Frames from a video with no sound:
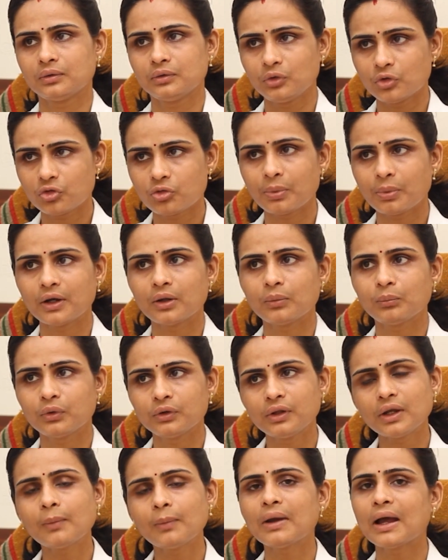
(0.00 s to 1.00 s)
யூஸ்
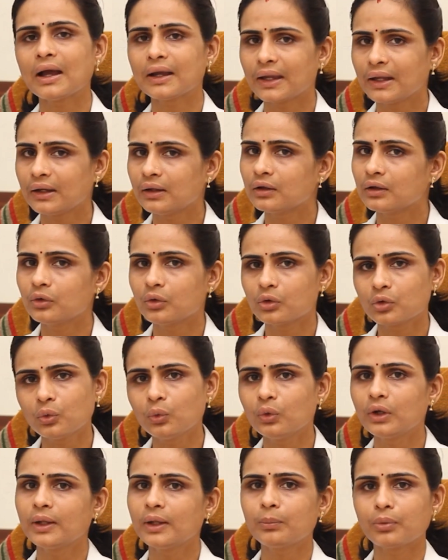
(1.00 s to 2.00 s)
பண்ணும்போது நம்ம அகெயின் அது ஒரு
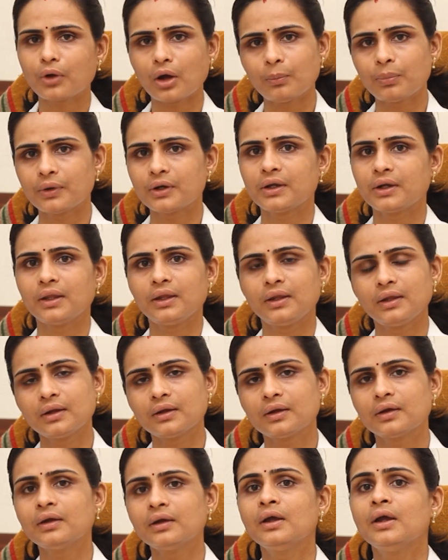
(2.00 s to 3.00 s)
கூலிங் ப்ராப்பர்ட்டி
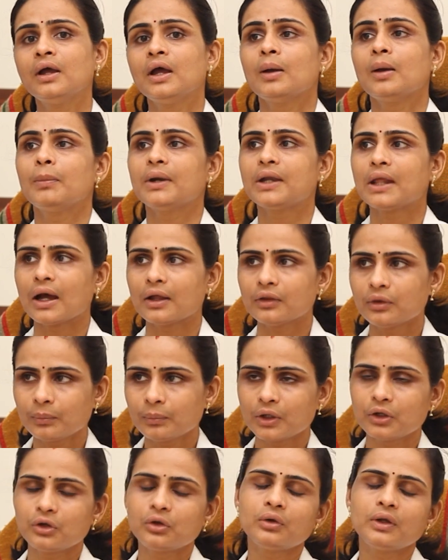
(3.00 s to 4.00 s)
இருக்குது பட் அது
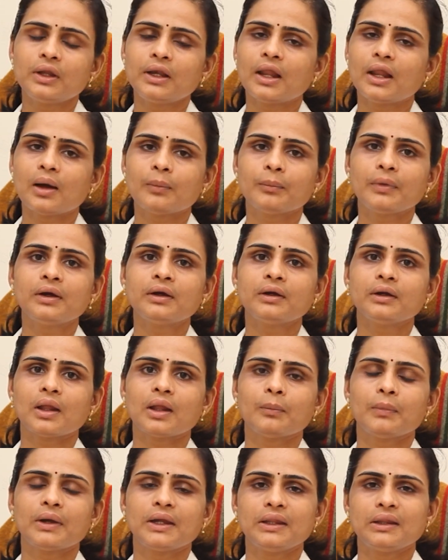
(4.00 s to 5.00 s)
மட்டும் இல்லாமல்
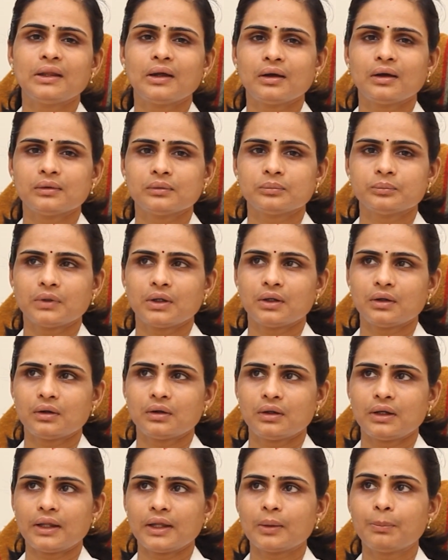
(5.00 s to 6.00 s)
நம்ம இந்த
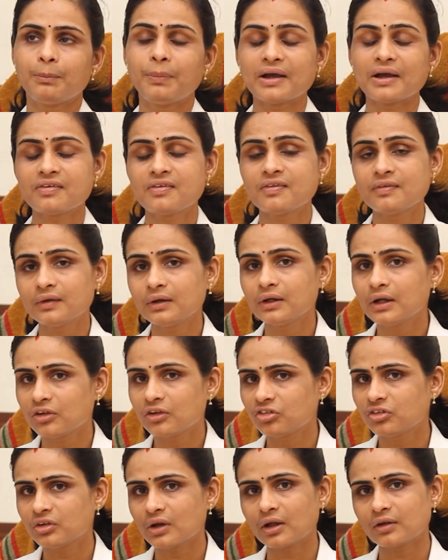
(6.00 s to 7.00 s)
லைக் பஸ்ஸு
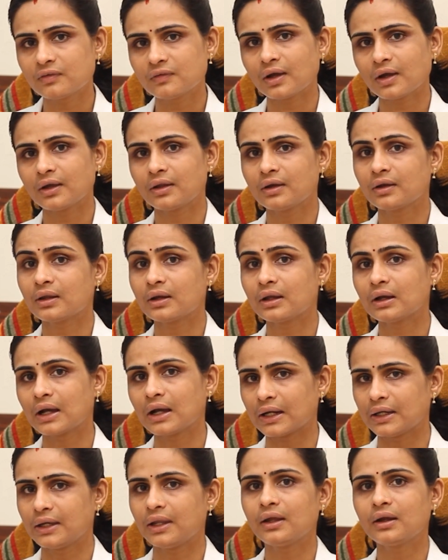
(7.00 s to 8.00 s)
டிஸ்சார்ஜ் ஆகிருக்கிற
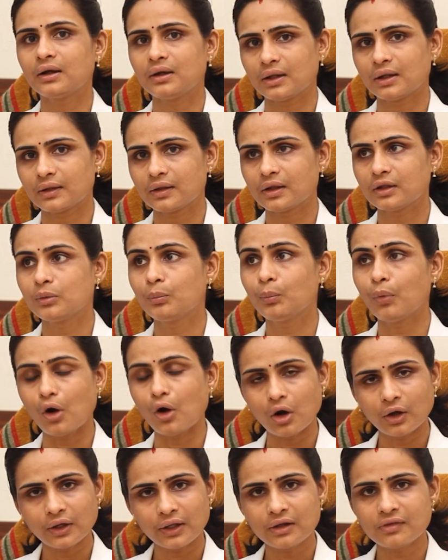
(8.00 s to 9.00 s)
கட்டிகள் அதாவது
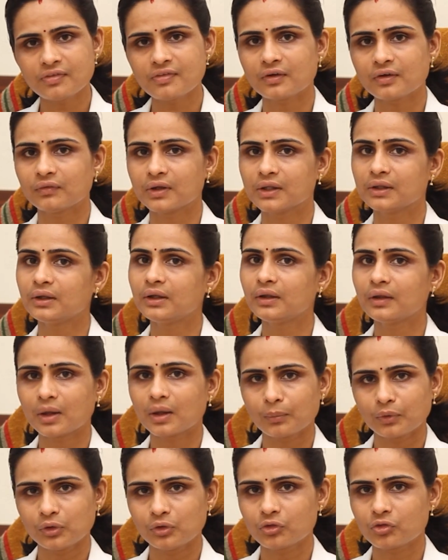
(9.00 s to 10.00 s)
பாயில்ஸுக்கு வந்து இதை
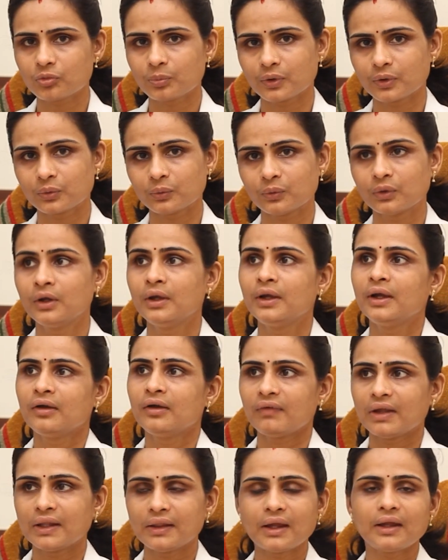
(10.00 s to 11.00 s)
நம்ம யூஸ் பண்ணுவோம்
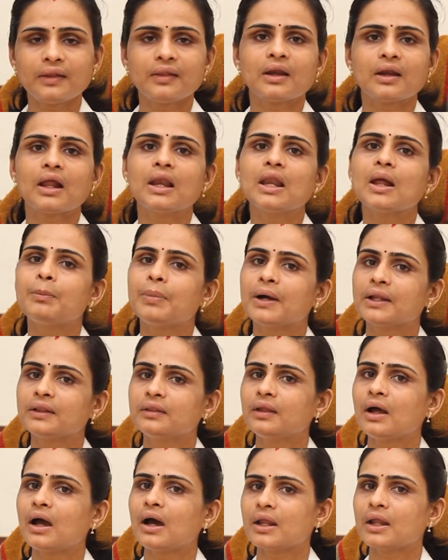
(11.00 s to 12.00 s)
வெந்தயத்தை நல்லா
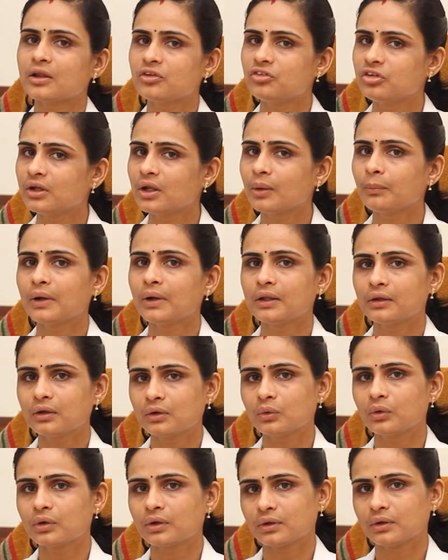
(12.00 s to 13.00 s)
பத்தா அரைச்சி நம்ம
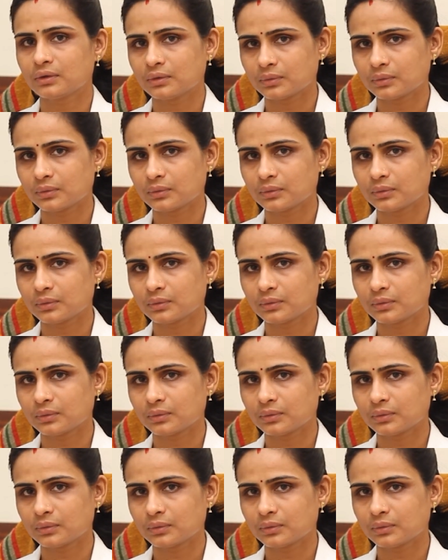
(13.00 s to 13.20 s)
அதுக்கு ஒரு